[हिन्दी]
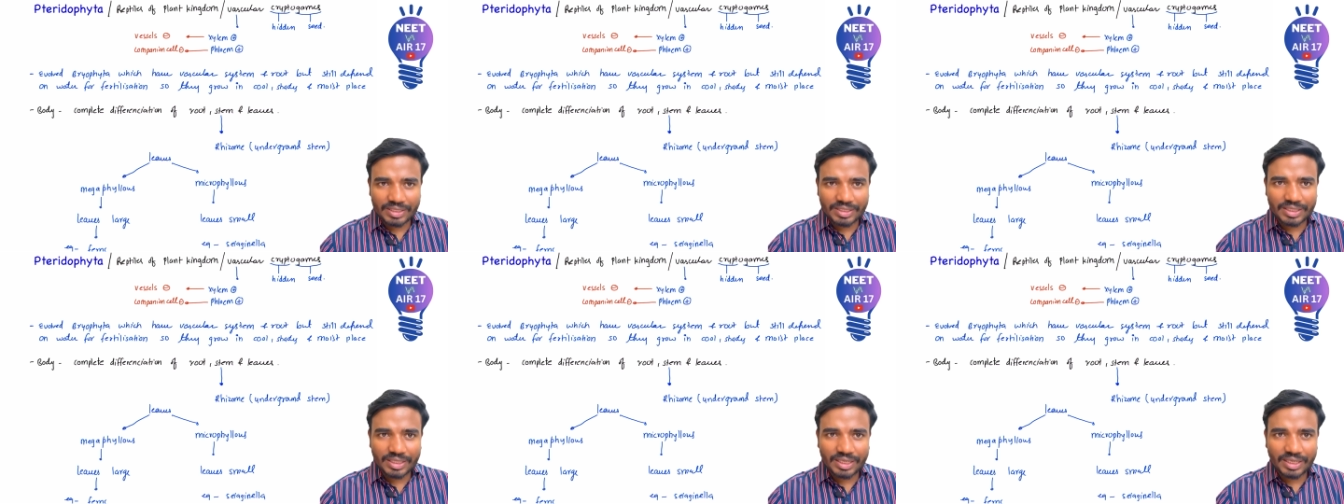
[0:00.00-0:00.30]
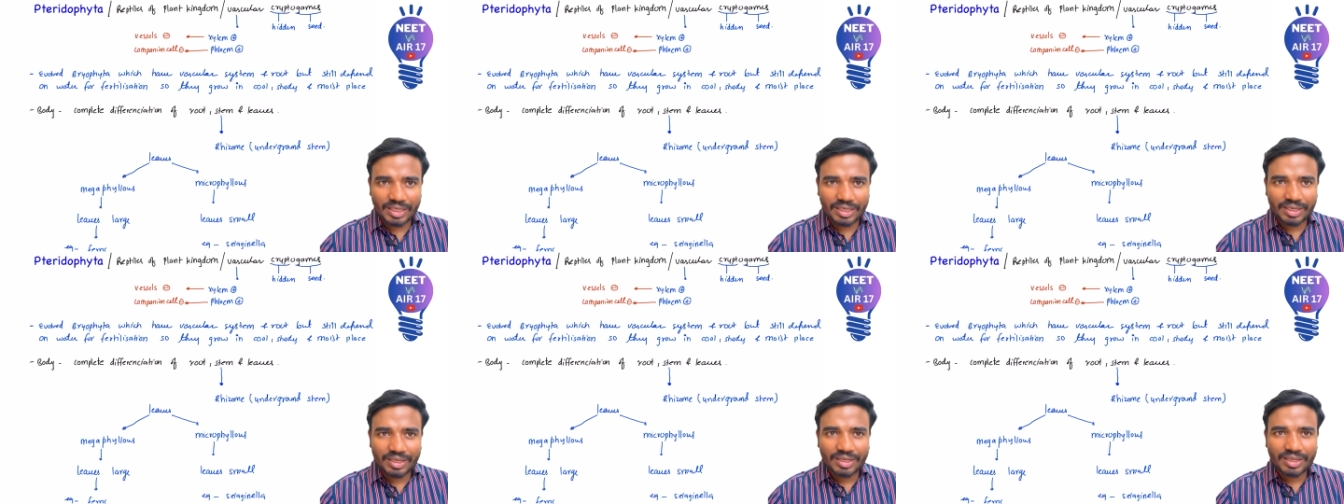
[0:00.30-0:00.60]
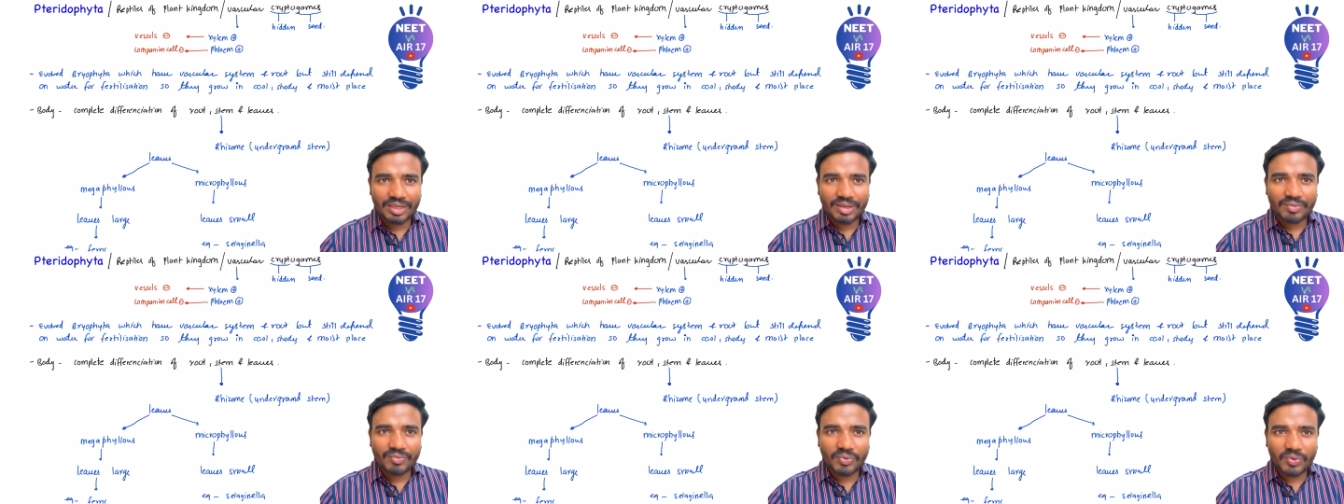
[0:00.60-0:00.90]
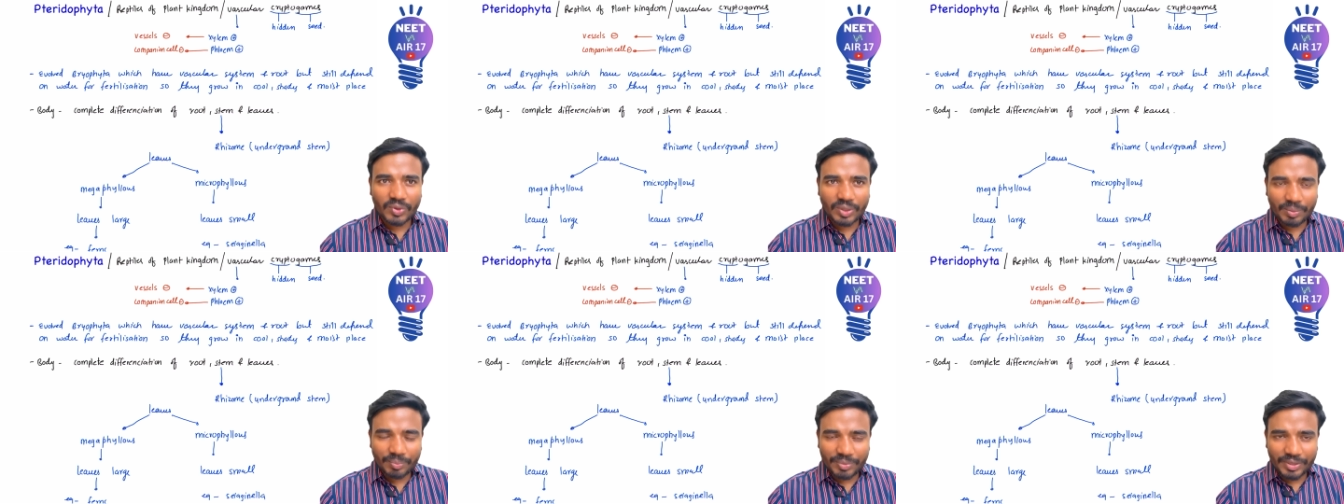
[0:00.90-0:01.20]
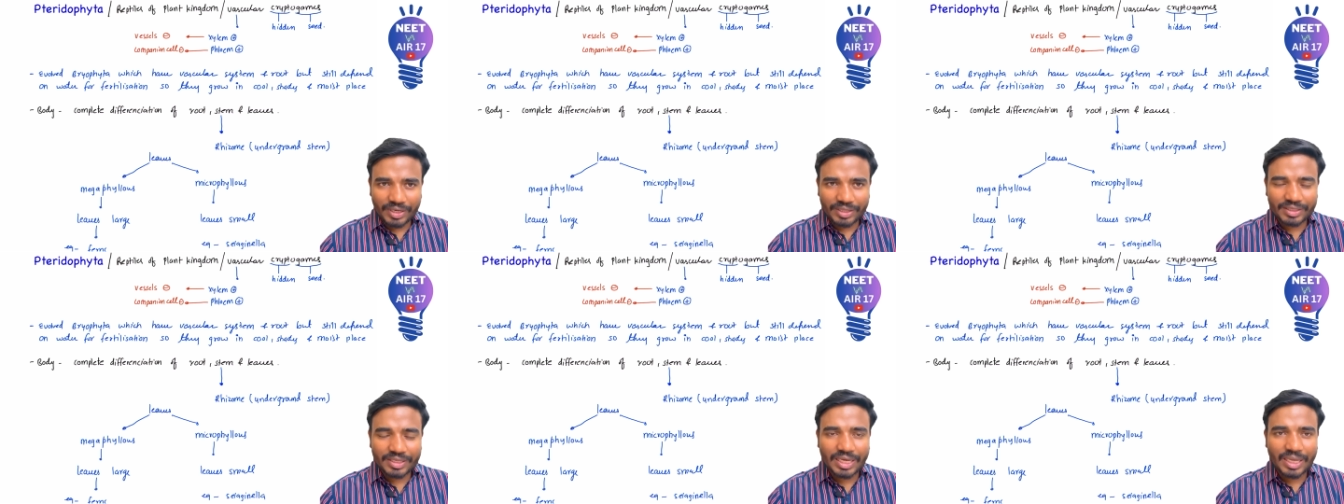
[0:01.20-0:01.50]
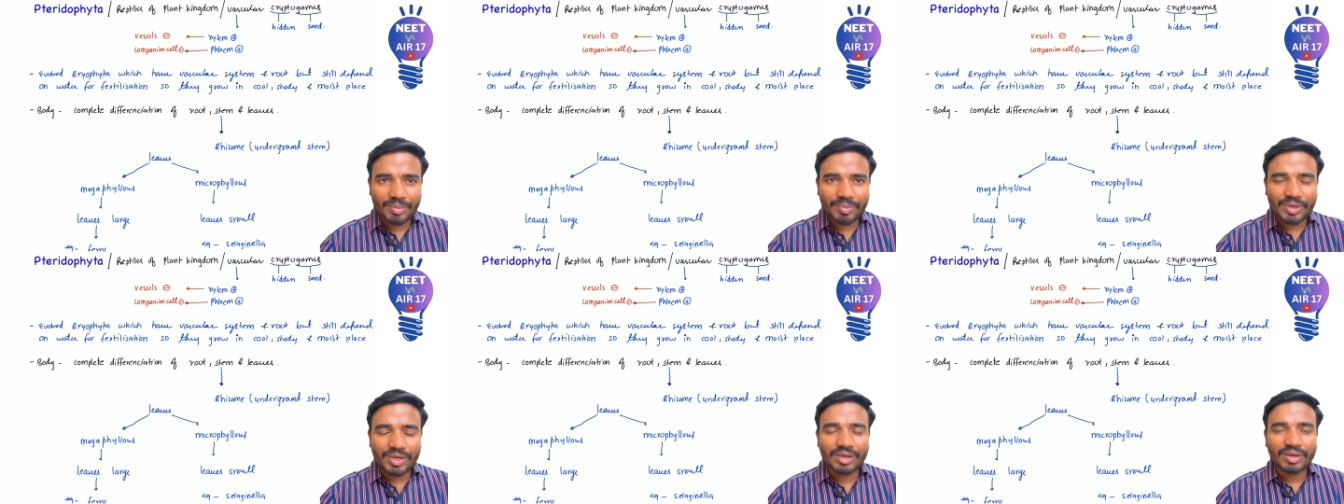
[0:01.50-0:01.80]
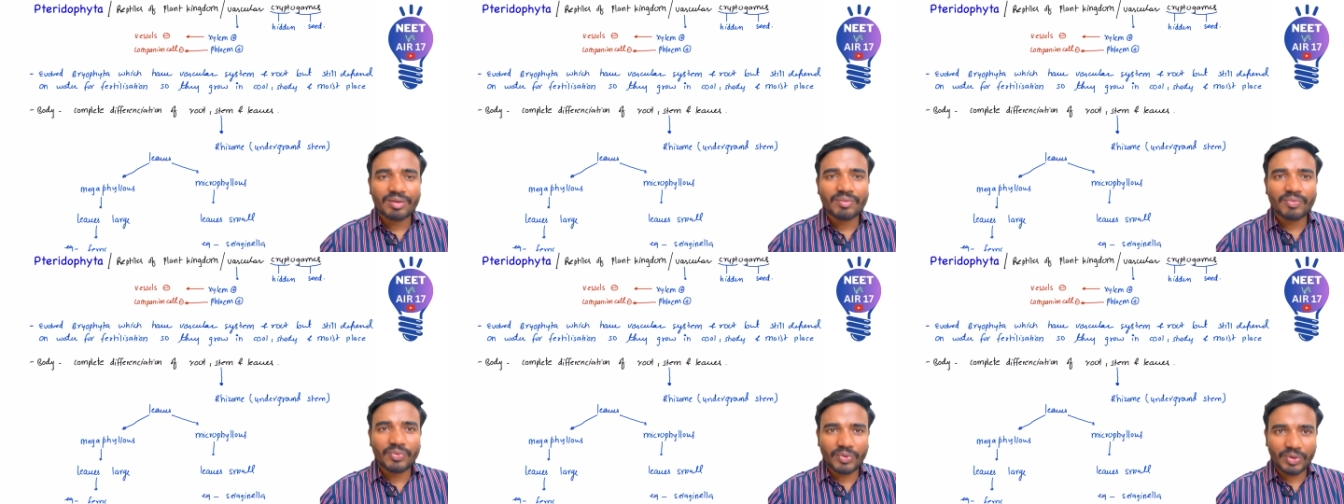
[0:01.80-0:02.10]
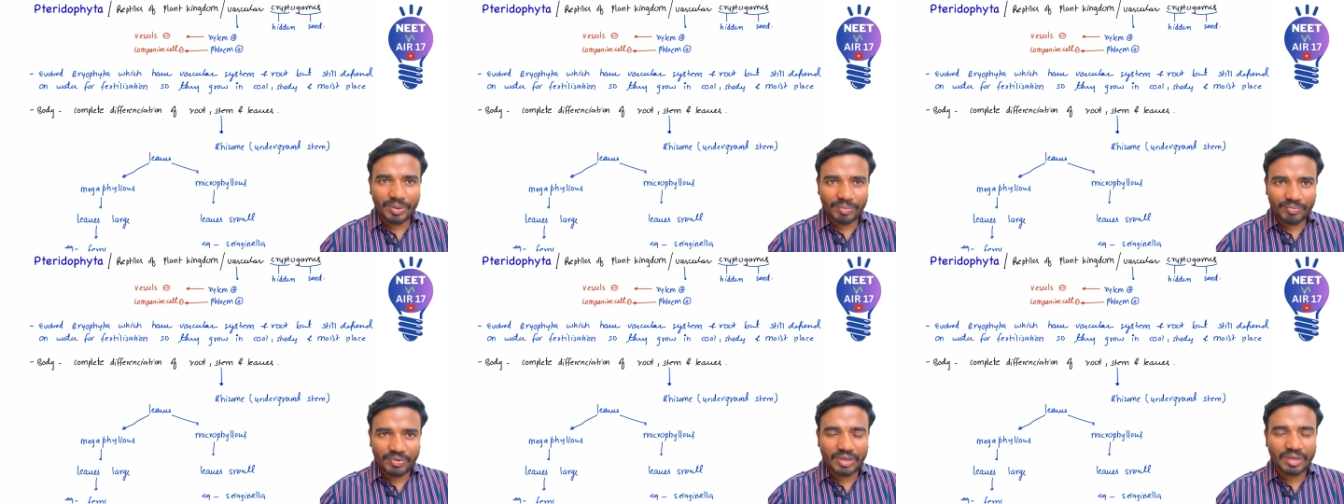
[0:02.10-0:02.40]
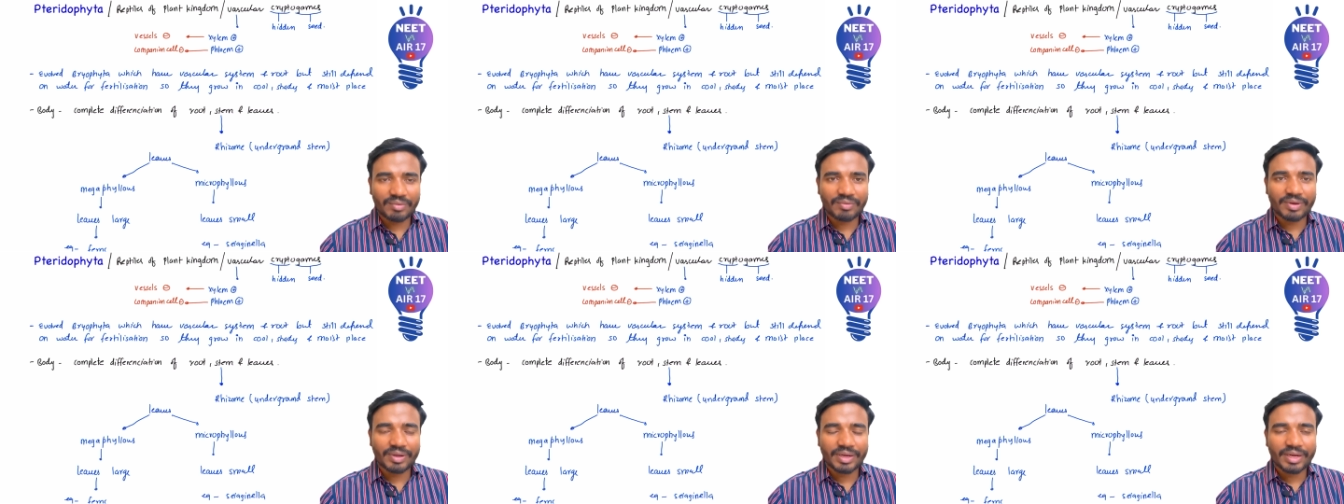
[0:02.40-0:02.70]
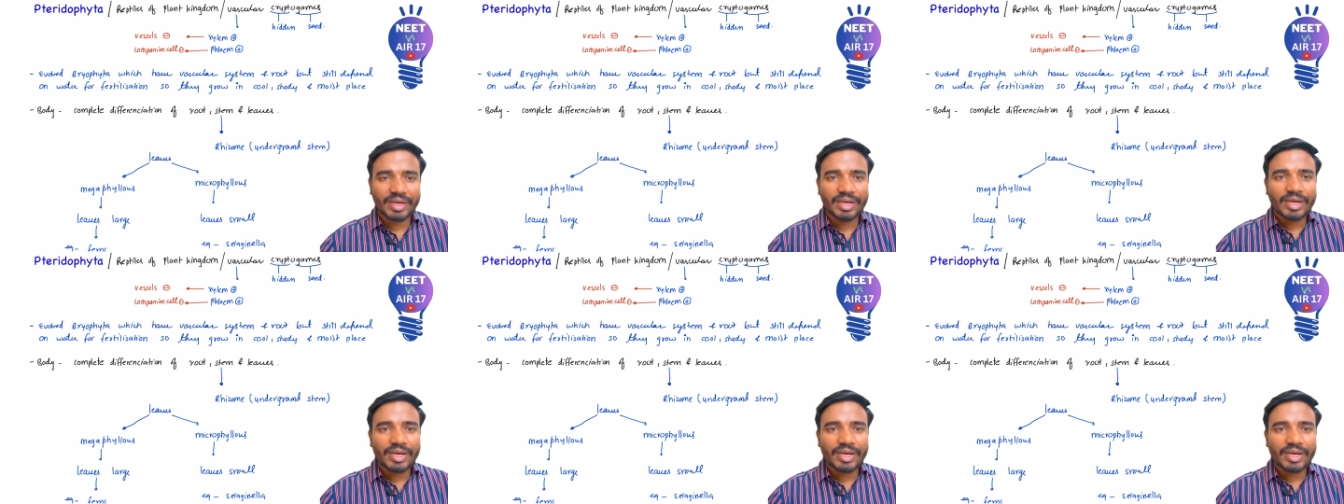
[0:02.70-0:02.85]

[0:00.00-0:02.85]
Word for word: सेल फ्लोएम पेरेनकाइमा फ्लोएम फाइबर